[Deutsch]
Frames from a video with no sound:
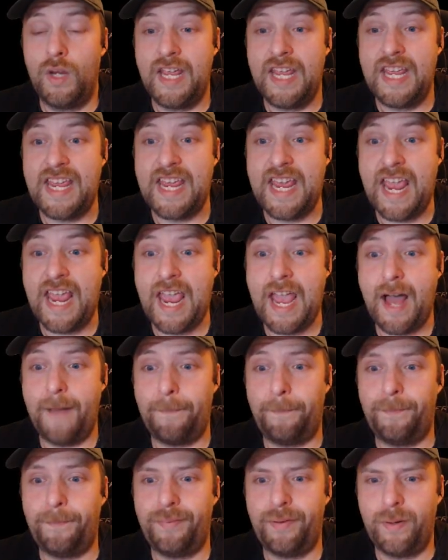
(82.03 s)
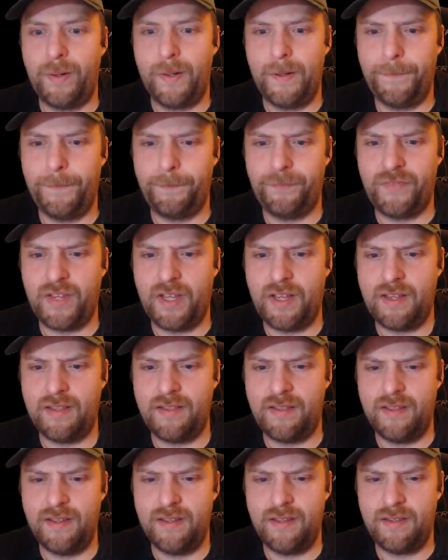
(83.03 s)
Yep. Das
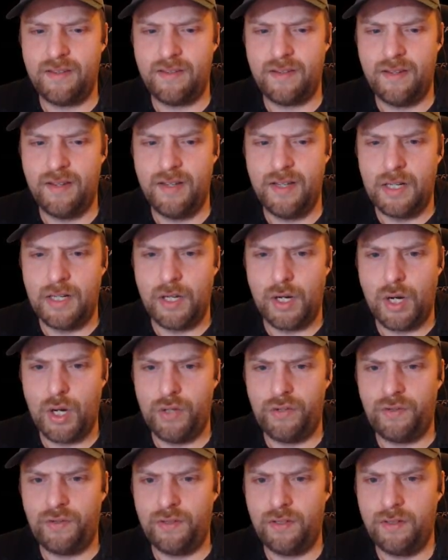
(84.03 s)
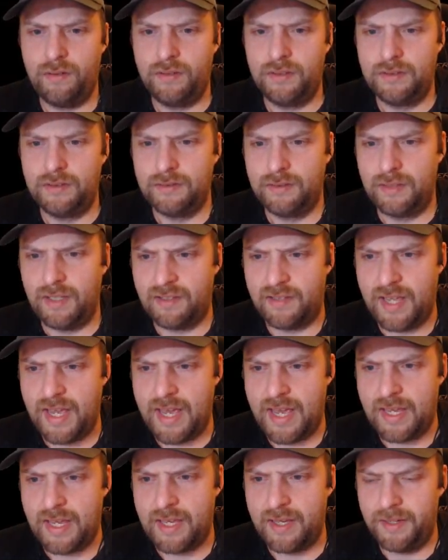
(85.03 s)
ist groß. Das
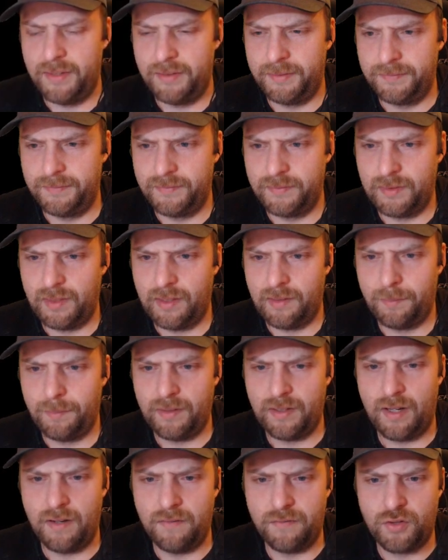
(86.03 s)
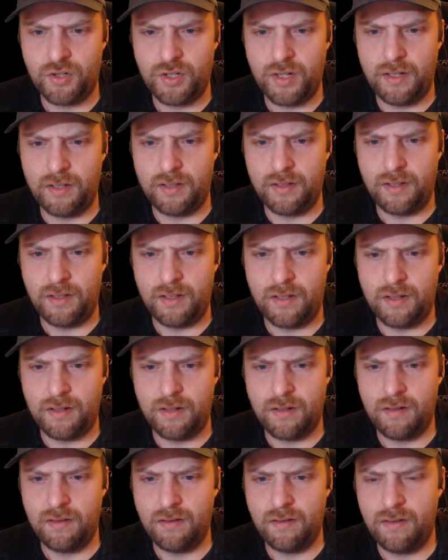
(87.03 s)
Gehege. Jetzt pass auf, wo stelle ich dich
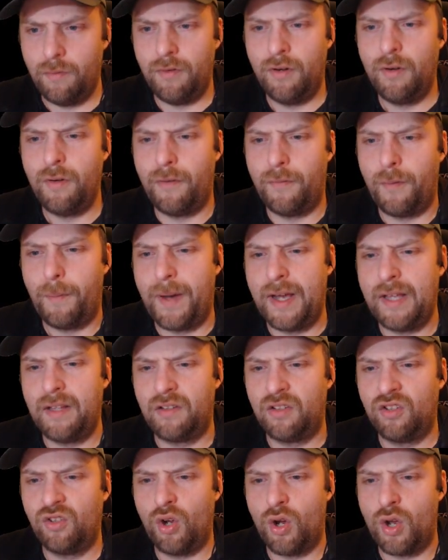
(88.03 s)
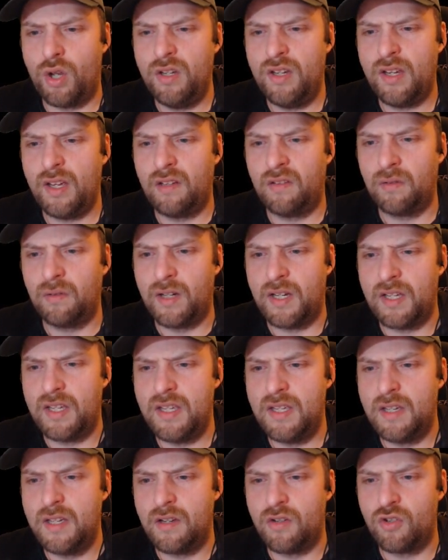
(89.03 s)
hin? Oh, wobei, das könnte ich eigentlich sogar
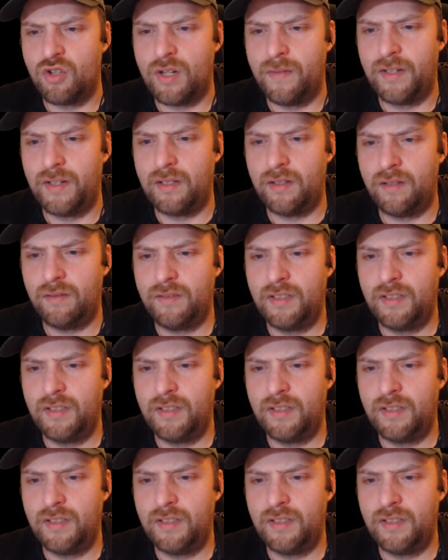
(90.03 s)
hier hinstellen, weil